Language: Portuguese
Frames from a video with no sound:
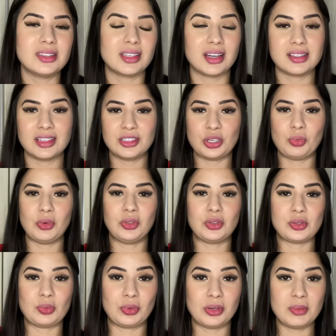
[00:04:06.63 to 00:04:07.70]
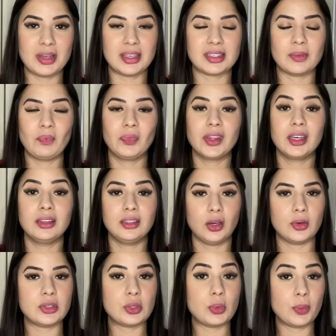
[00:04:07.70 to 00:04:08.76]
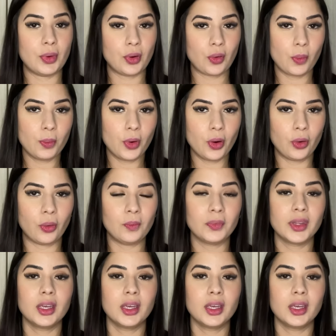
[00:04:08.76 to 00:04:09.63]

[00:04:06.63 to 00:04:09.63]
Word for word: 3 centímetros por mês. Então, isso me preocupou.